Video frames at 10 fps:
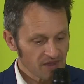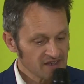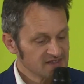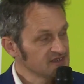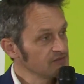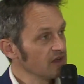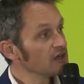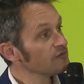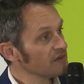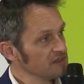
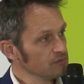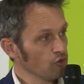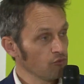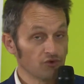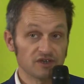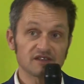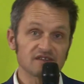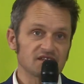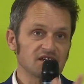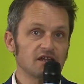Siva Vanille Bourbon qui est
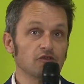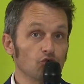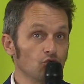installée là dans le